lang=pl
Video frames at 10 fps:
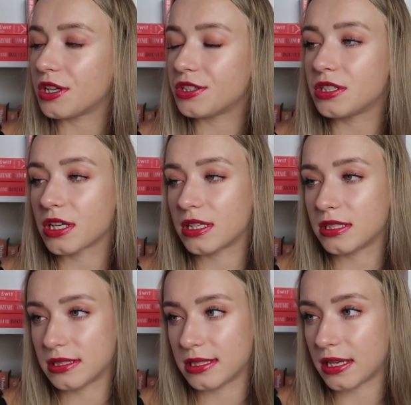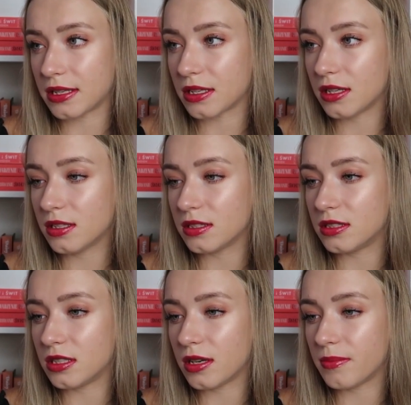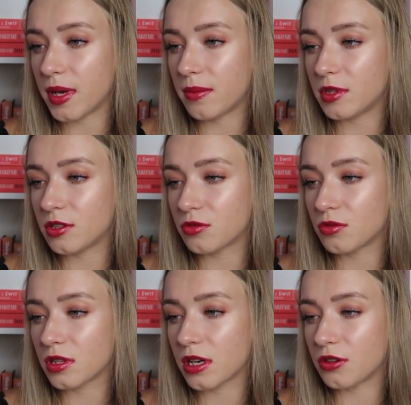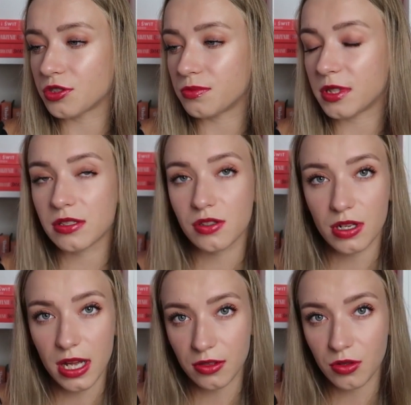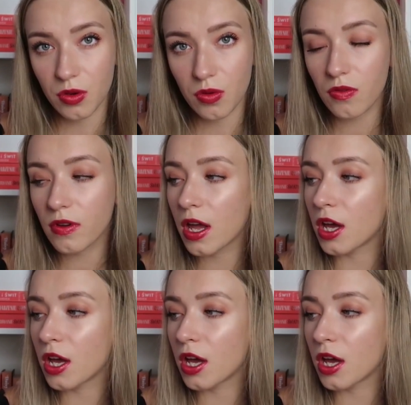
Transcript: część jakiejś serii, gdzie mamy trójkę osiemnastolatków,